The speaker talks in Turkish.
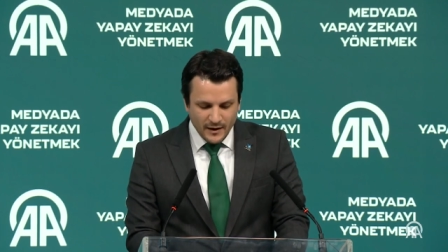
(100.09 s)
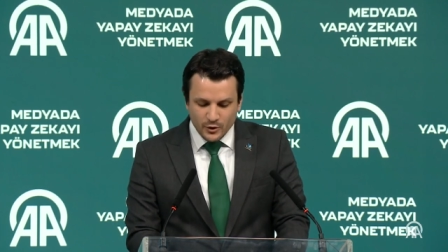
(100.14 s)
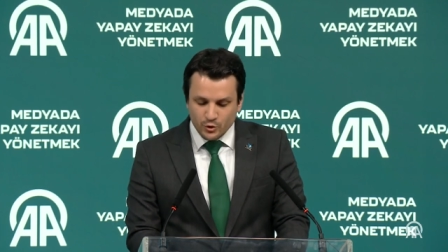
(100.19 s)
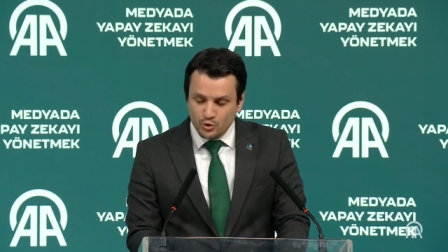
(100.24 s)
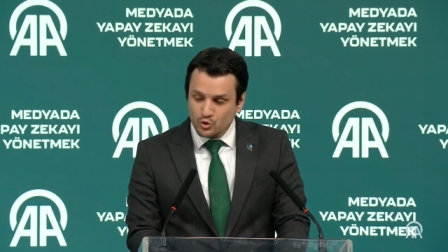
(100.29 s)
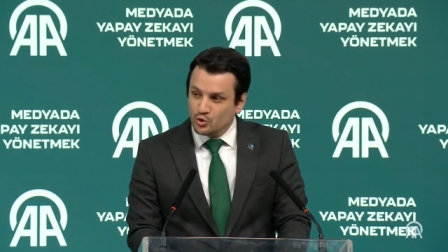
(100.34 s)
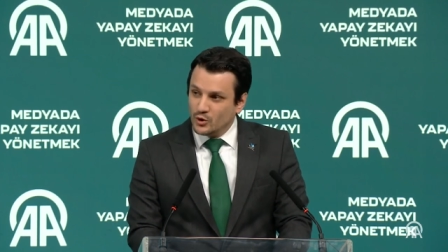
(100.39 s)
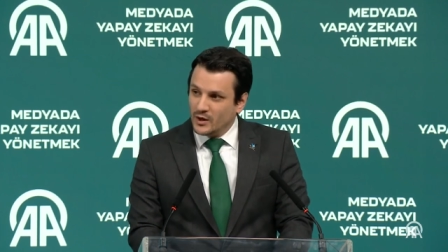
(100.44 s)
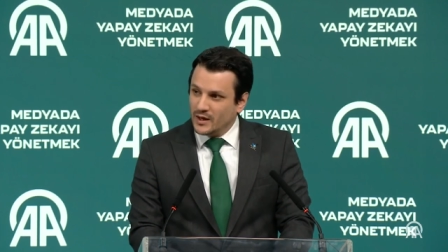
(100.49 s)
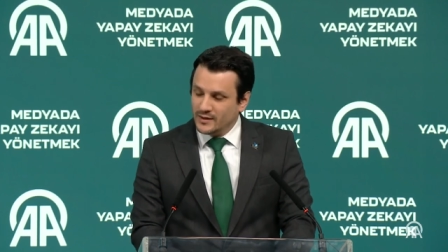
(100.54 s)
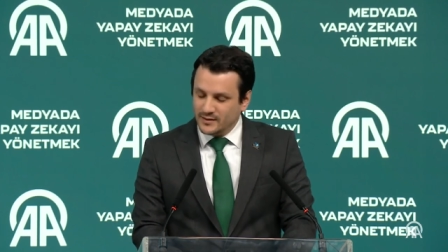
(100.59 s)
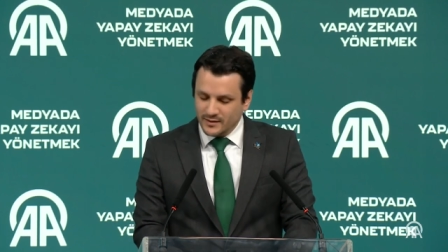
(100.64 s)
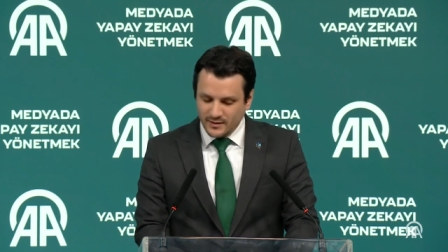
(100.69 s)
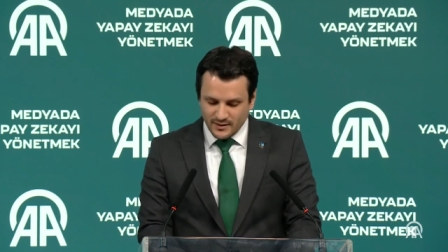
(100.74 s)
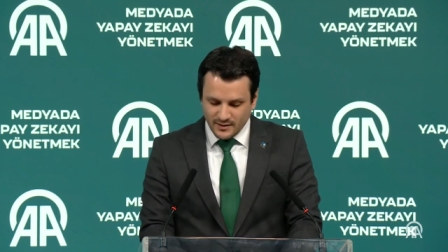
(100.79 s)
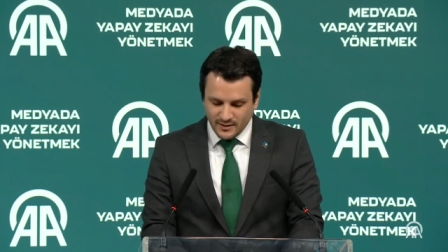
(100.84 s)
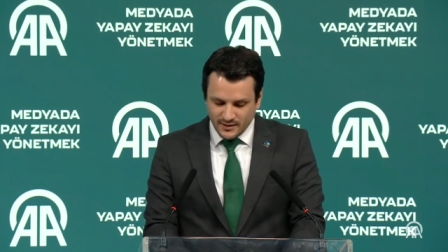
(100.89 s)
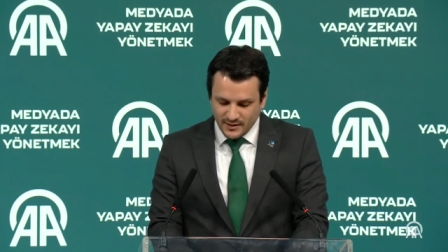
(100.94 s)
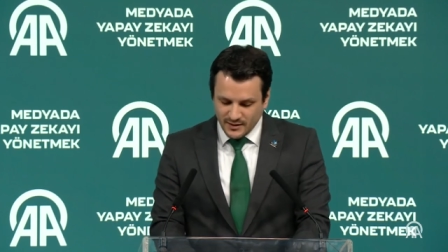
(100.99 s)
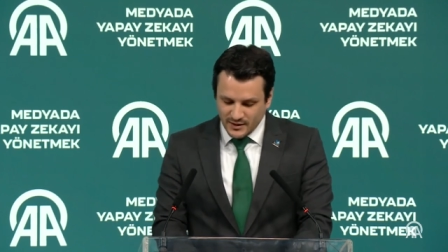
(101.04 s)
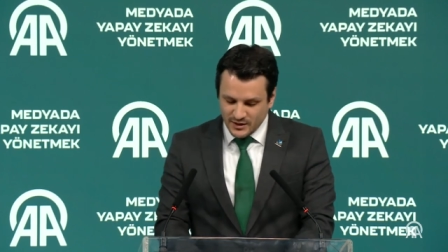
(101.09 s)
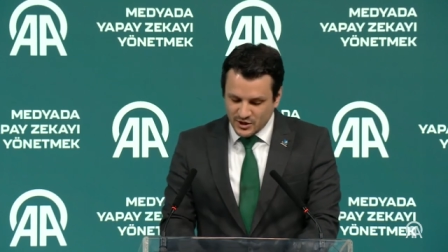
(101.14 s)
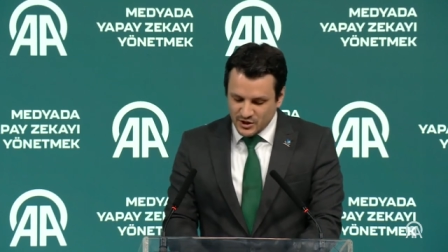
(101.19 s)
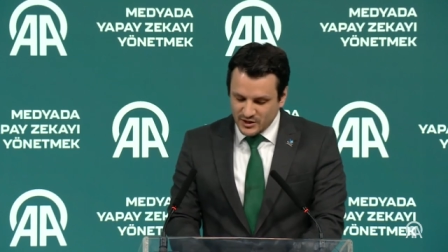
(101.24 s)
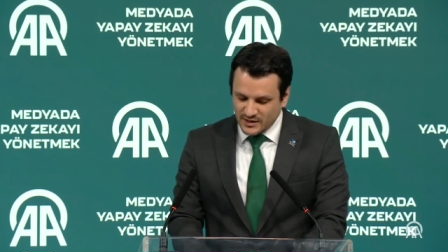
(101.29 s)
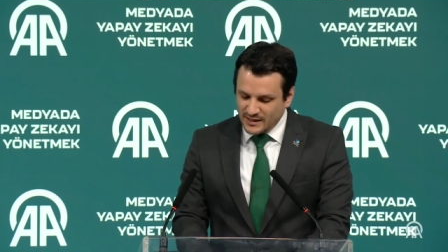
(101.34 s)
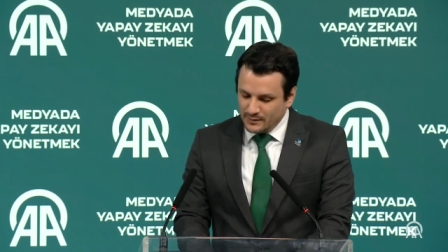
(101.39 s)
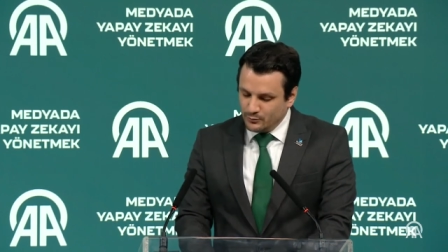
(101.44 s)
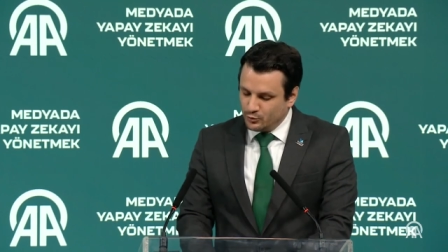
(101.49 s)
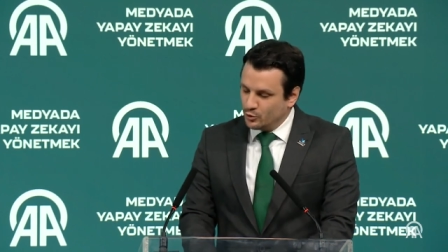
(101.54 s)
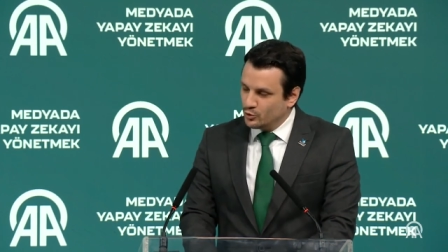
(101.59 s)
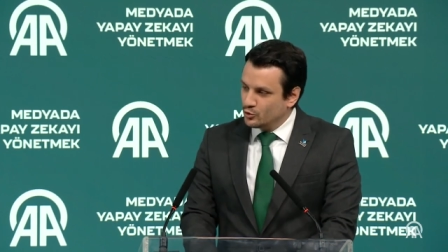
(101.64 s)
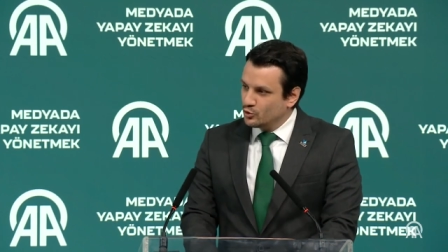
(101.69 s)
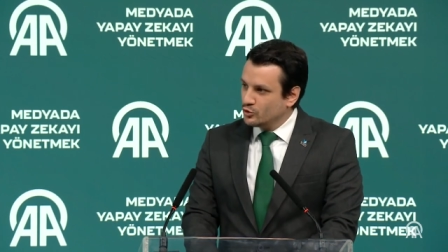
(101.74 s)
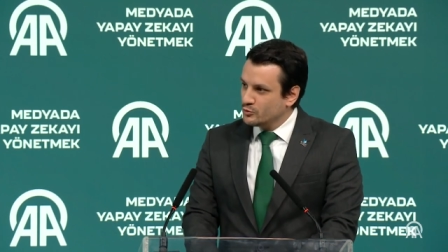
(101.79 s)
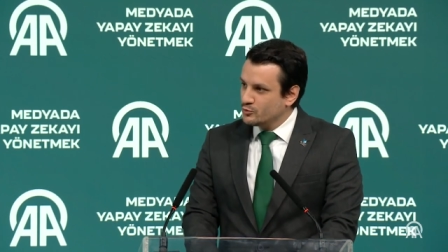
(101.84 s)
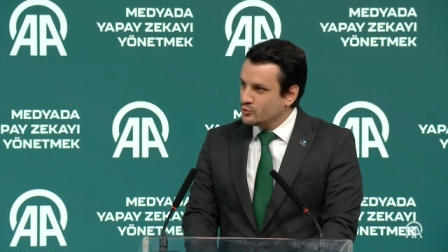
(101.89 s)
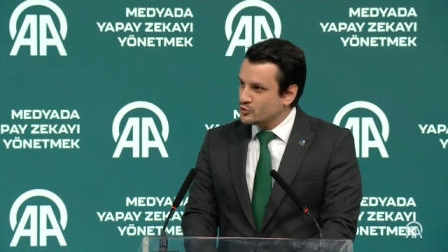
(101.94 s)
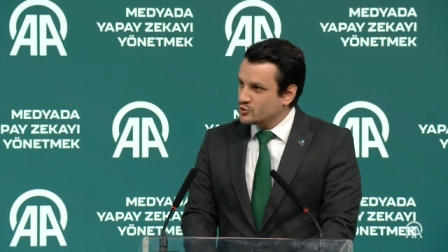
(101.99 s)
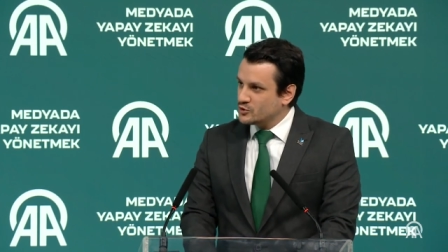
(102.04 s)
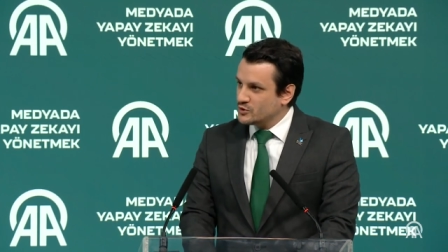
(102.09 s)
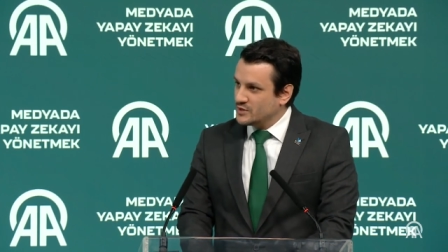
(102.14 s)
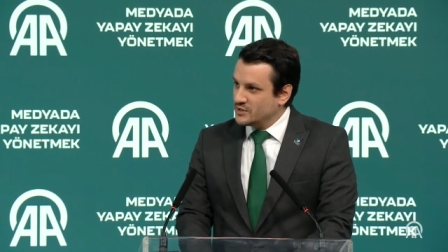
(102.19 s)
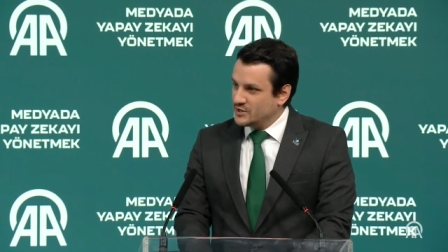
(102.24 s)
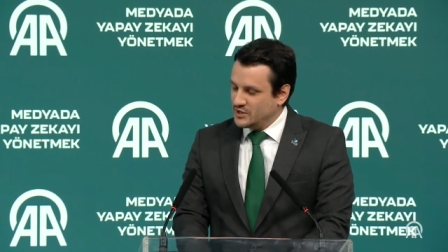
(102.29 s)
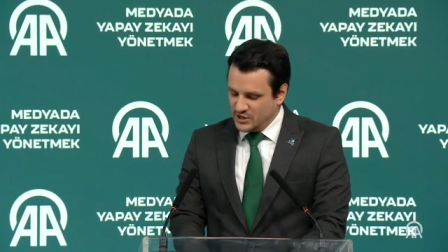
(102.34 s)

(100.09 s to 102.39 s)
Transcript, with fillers: Şu an içinde bulunduğumuz